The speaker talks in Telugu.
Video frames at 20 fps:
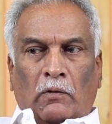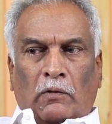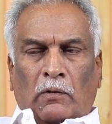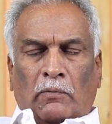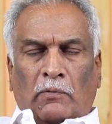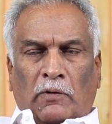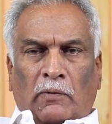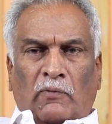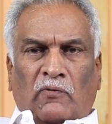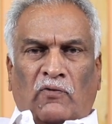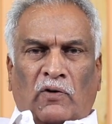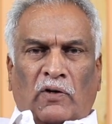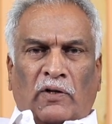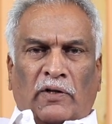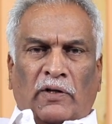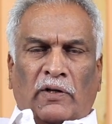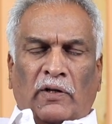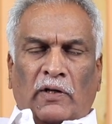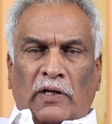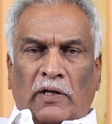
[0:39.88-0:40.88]
సమ్టైమ్
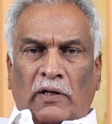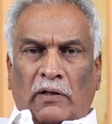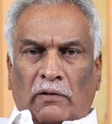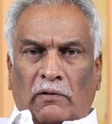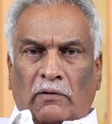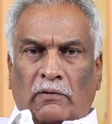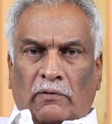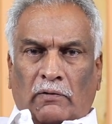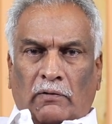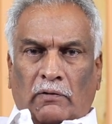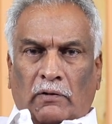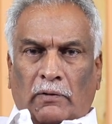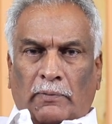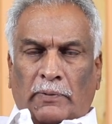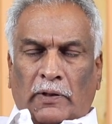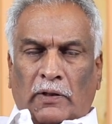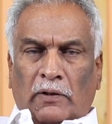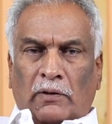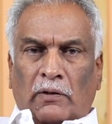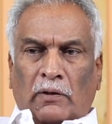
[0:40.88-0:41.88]
ఫార్టీ నైన్
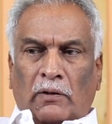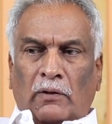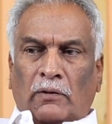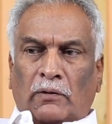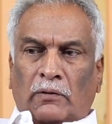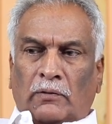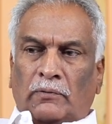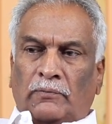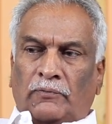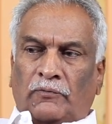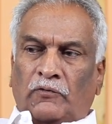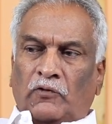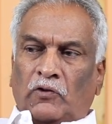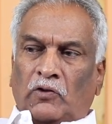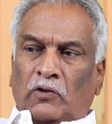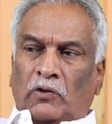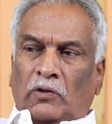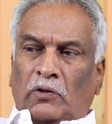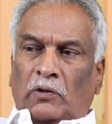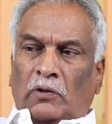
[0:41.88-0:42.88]
ప్రాంతాల్లో
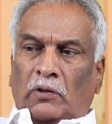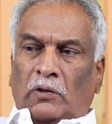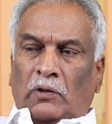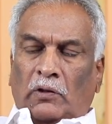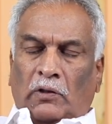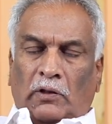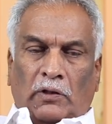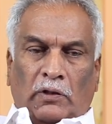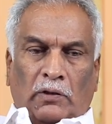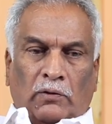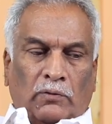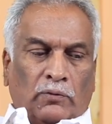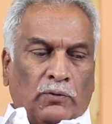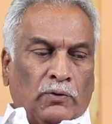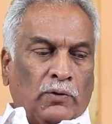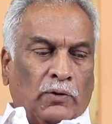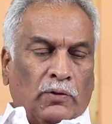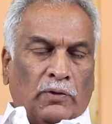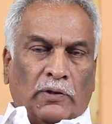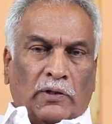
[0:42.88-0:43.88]
ఆయన
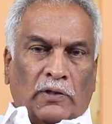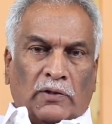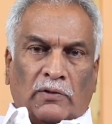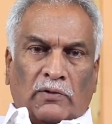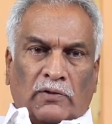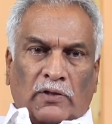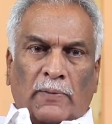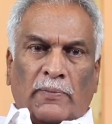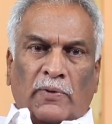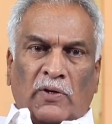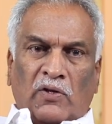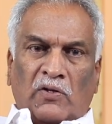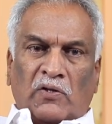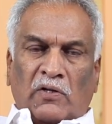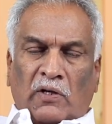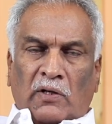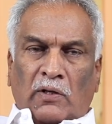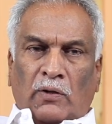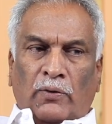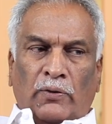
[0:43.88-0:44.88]
ఉద్యోగం చేస్తారు సబ్
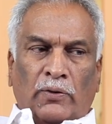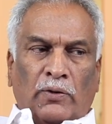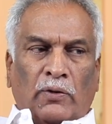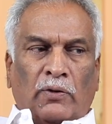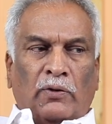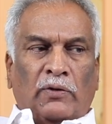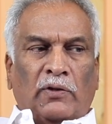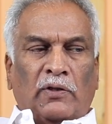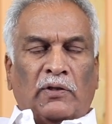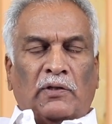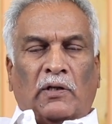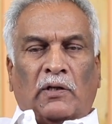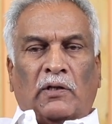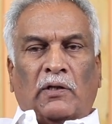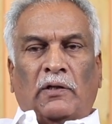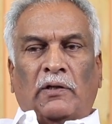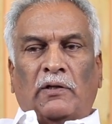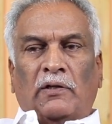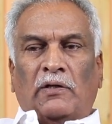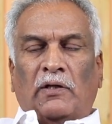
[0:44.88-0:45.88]
రిజిస్ట్రార్గా ఉద్యోగం చేసి
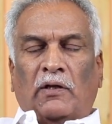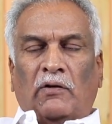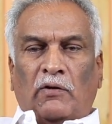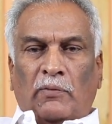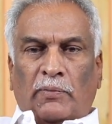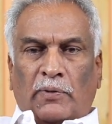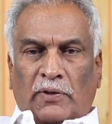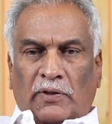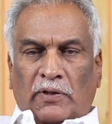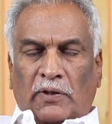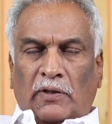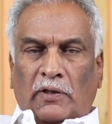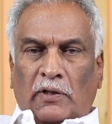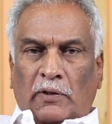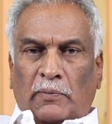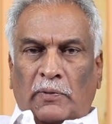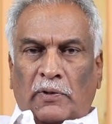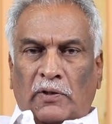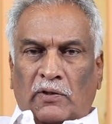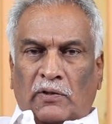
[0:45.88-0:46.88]
అక్కడి నుంచి ఎల్లి ప్రసాద్
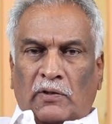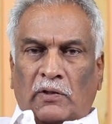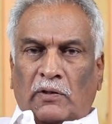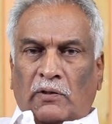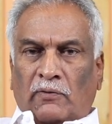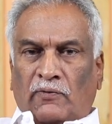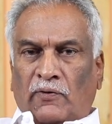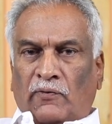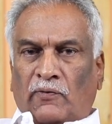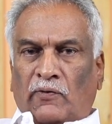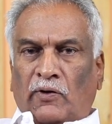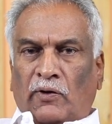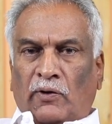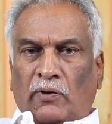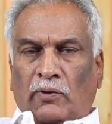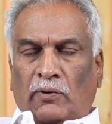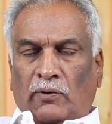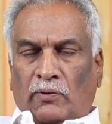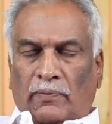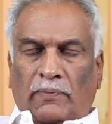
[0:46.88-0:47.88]
గారు పిలిస్తే
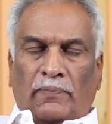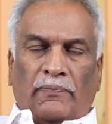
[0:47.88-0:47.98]
ఫిఫ్టీలో